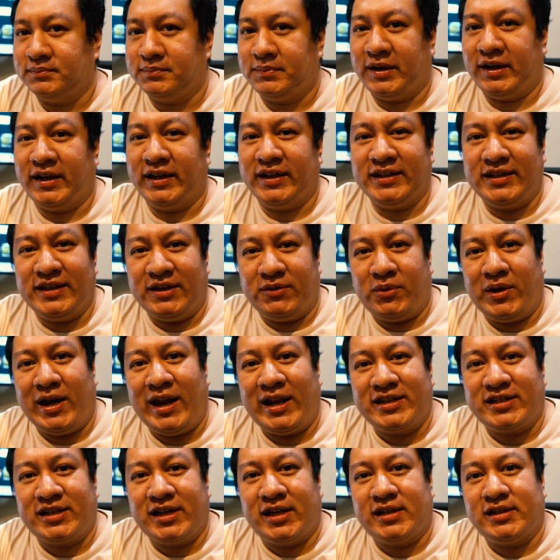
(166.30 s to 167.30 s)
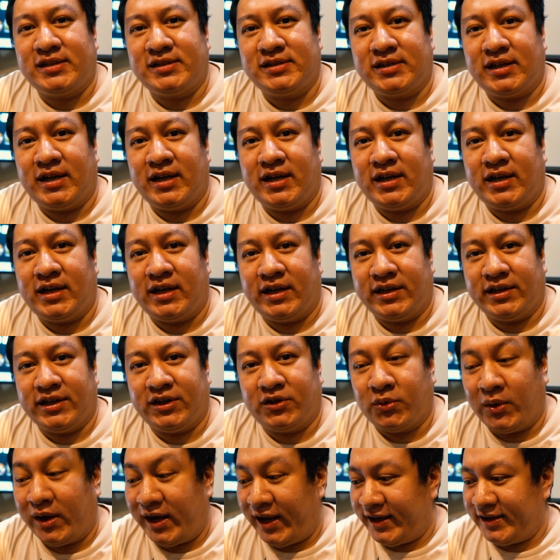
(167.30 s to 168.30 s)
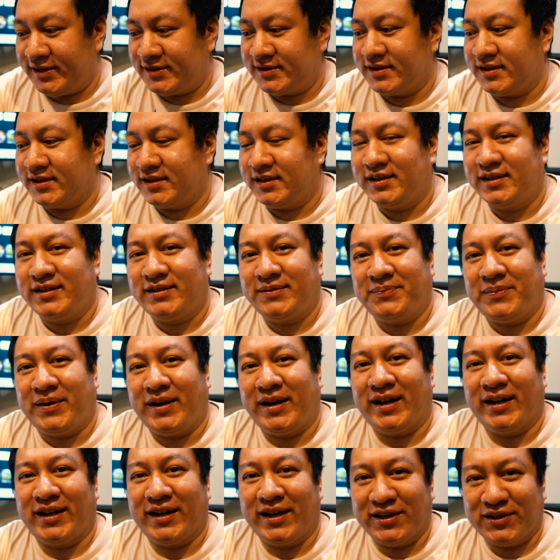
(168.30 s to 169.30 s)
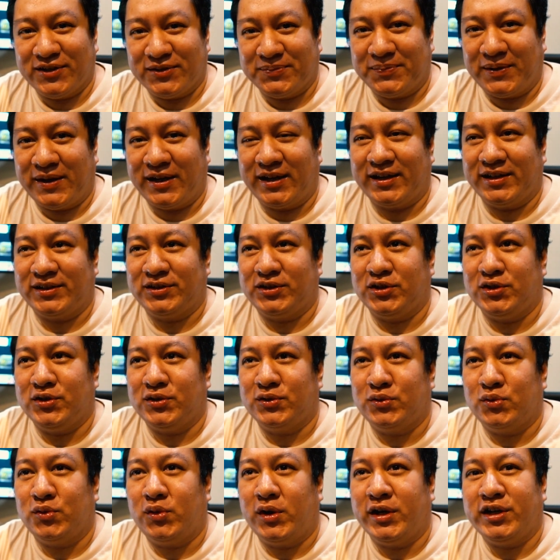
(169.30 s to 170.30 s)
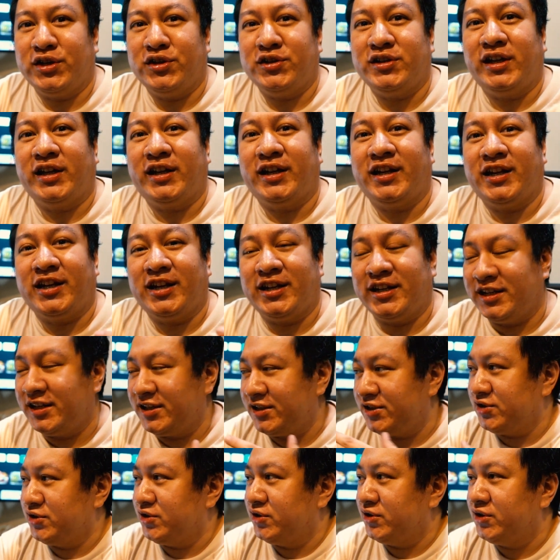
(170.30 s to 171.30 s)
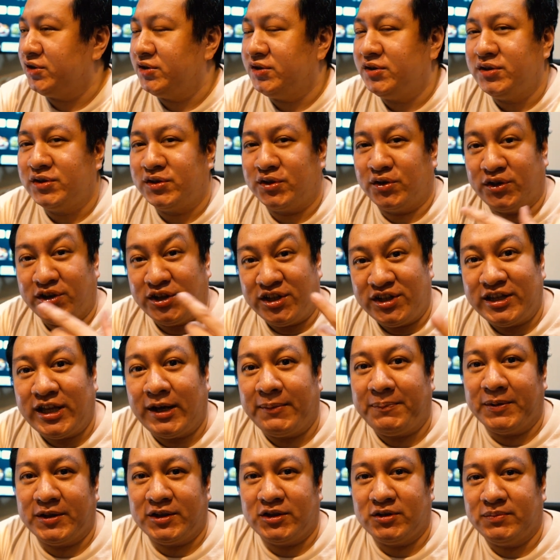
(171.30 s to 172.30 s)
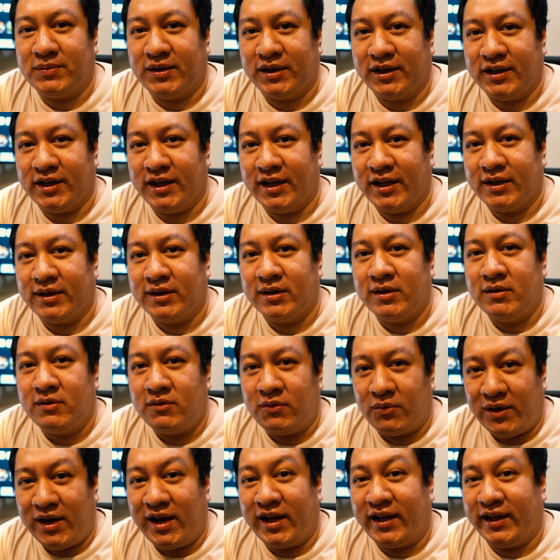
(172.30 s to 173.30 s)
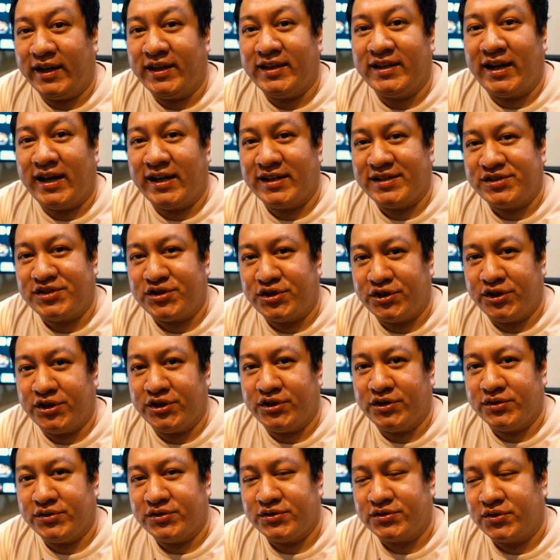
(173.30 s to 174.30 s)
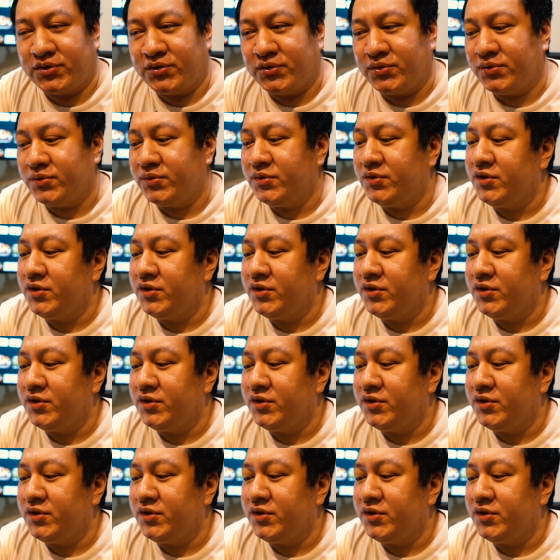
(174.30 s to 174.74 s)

parang hindi, wala siyang uh, equalizer. Parang ganun. Parang ito yung kung ano yung nakikinig nyo, kung ano yung dapat nyo marinig, walang enhancer yun. So,